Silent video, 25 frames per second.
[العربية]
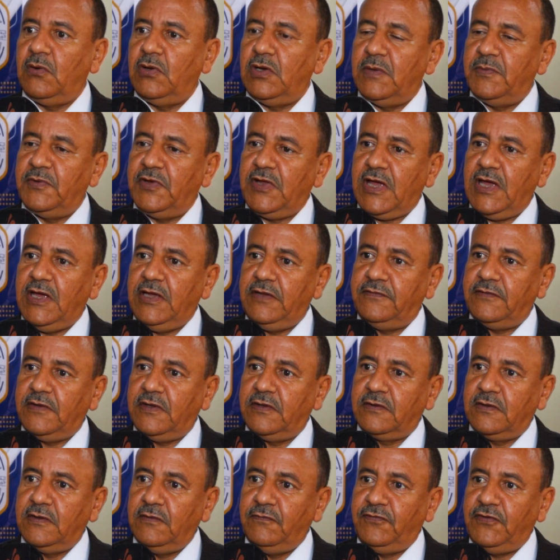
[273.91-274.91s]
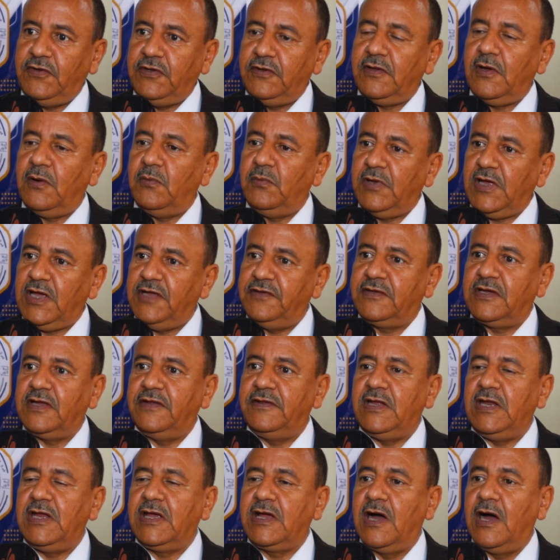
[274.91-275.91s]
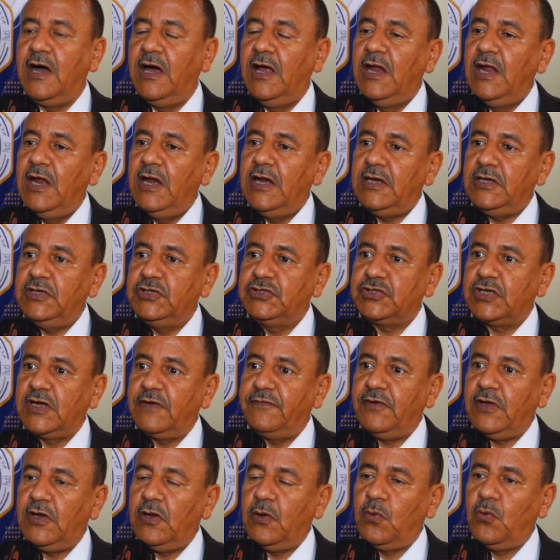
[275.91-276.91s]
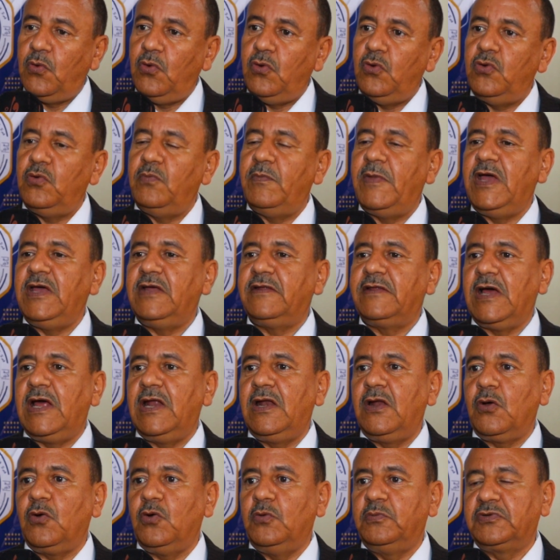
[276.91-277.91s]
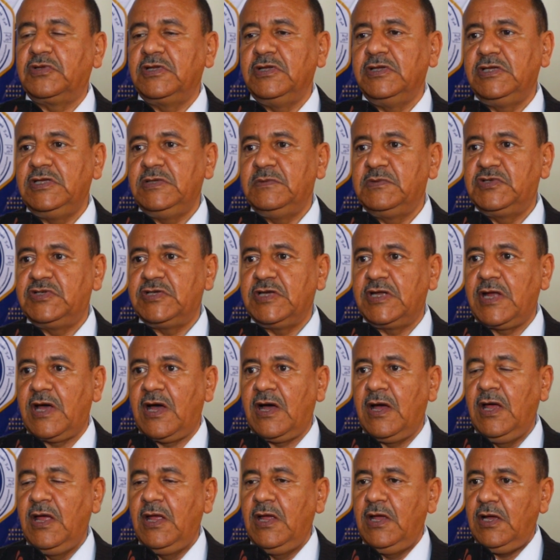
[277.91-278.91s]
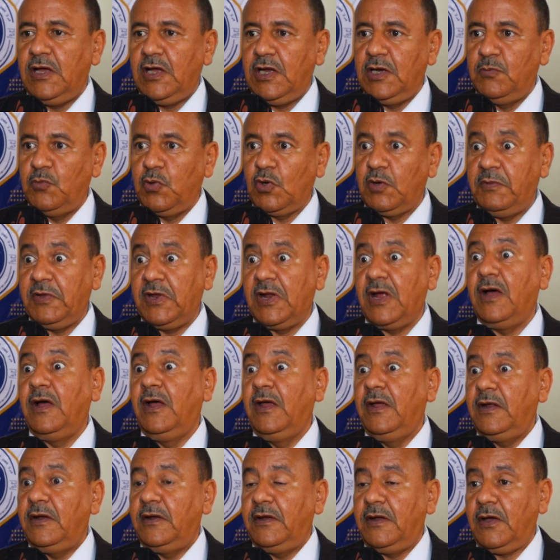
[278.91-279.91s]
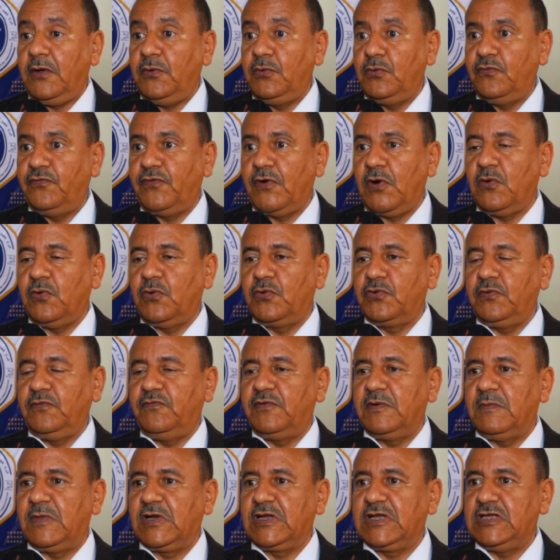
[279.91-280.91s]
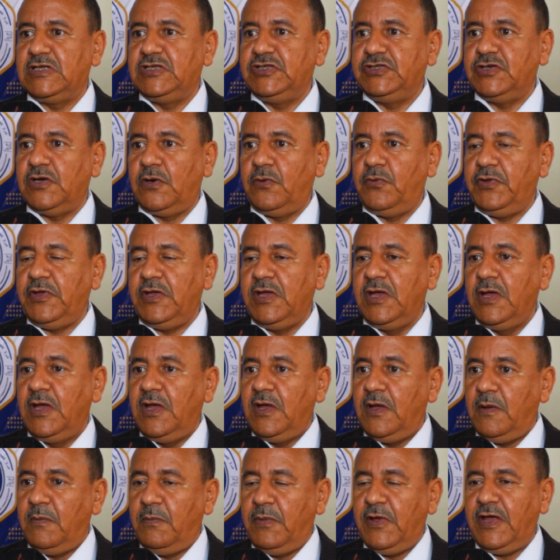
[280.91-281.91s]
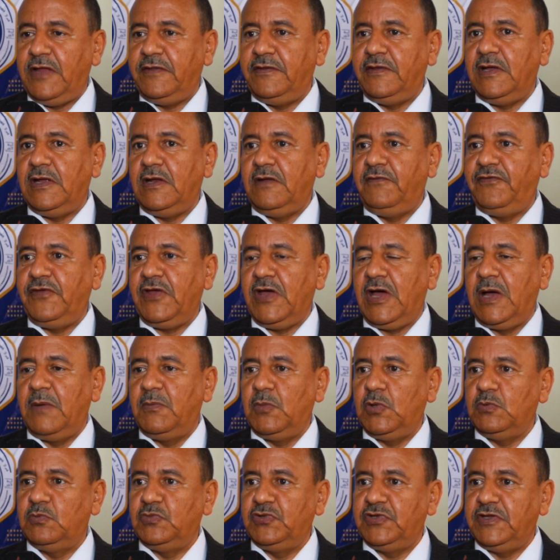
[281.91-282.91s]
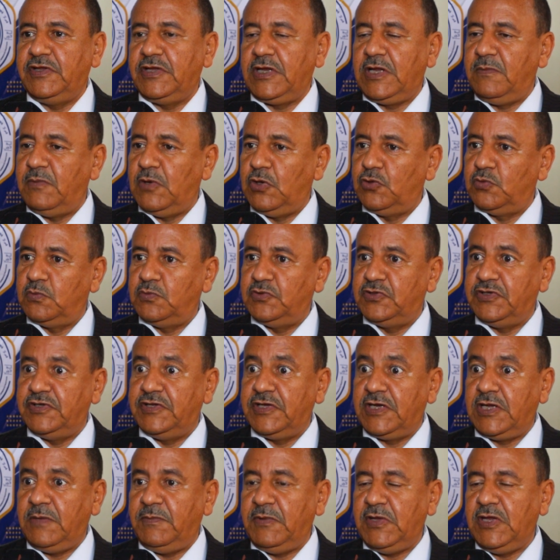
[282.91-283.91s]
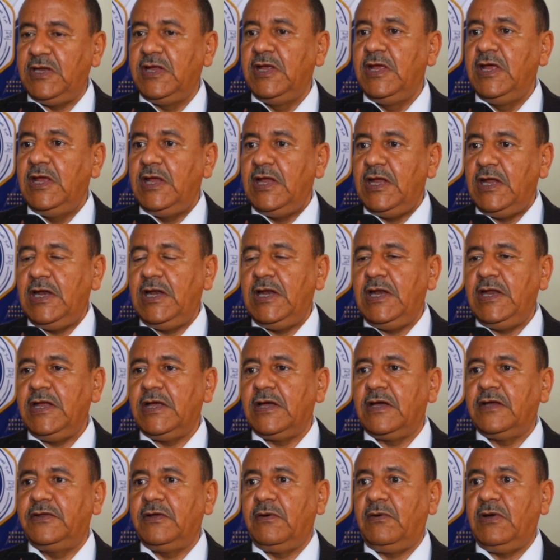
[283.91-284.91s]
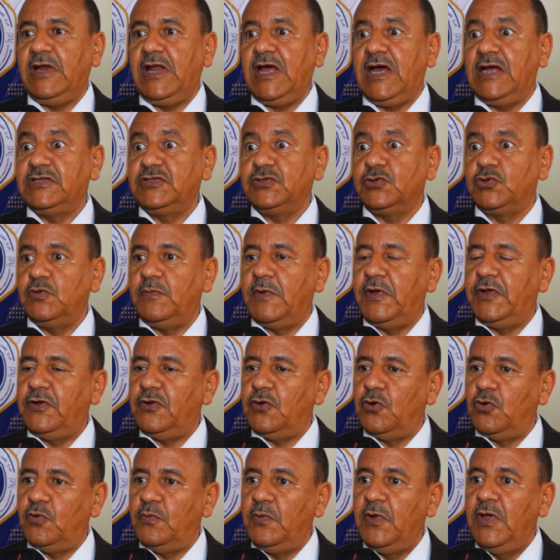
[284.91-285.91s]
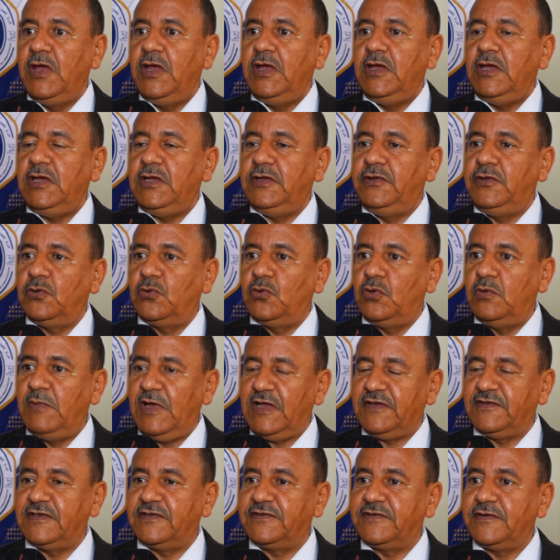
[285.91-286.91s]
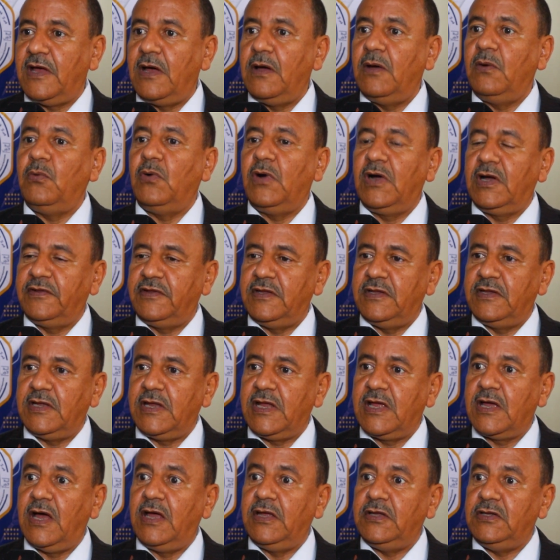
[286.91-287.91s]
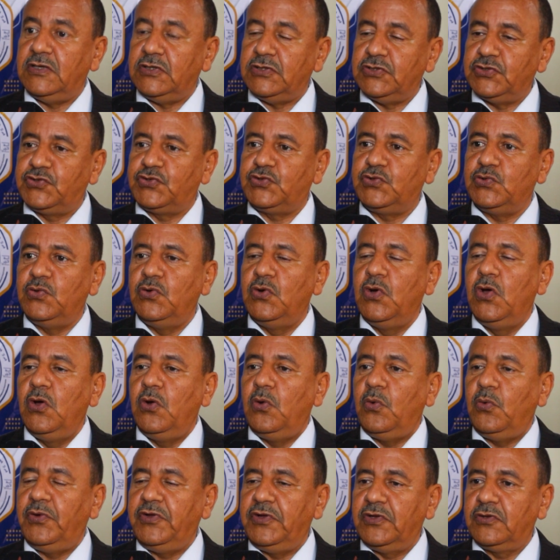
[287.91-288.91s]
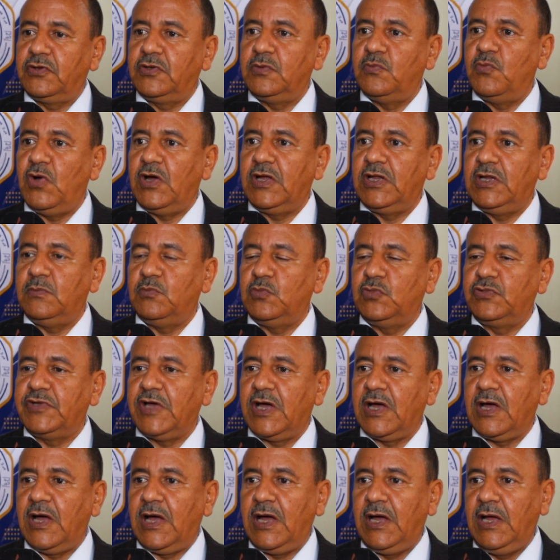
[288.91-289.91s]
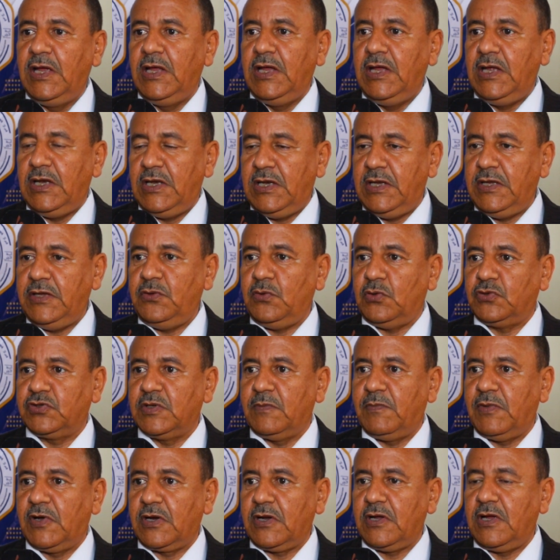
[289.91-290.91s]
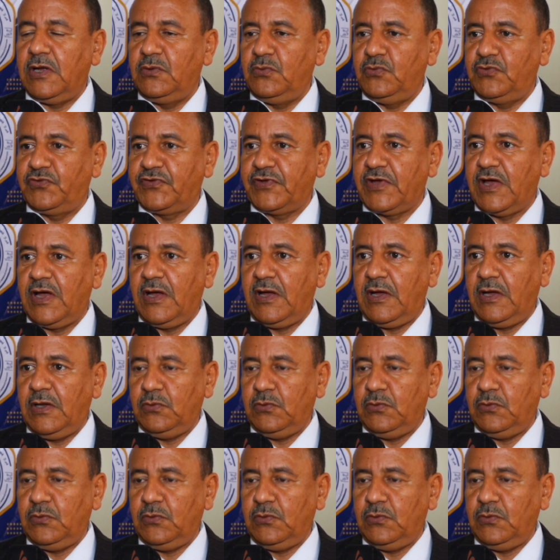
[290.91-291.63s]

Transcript: أو من حيث التنفيذ أو من حيث كذلك الإشراف على كل ما يتعلق بالتنظيم السنة المقبلة نحن فخورون في المركز الجوي بهذه الفئة من المتدربات والمتدربين اللي قدوا على عاتقهم أنهم يديروا المأسسة وكذلك يأسوا وينظموا هذا الملتقى اللي يعتبر النسخة